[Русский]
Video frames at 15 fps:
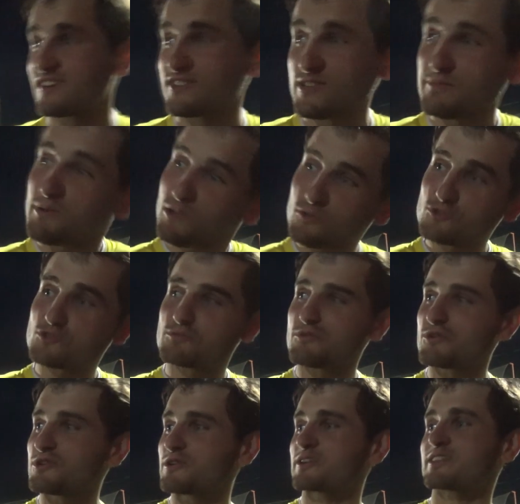Где получше
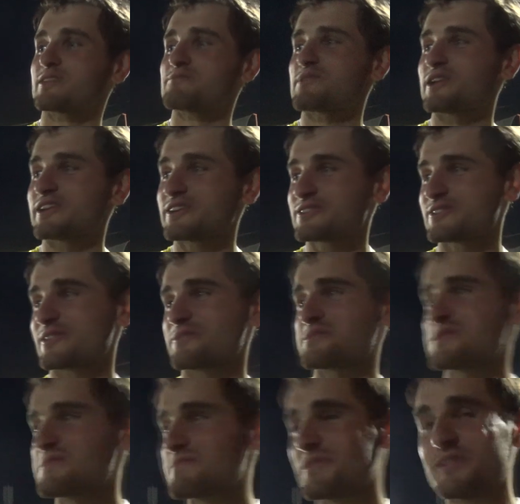поле, там полегче нам
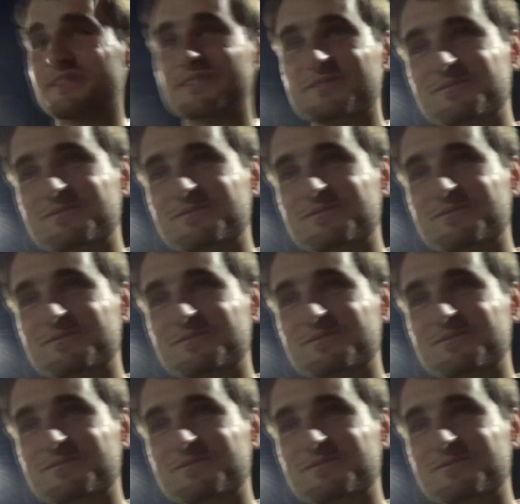с ним было.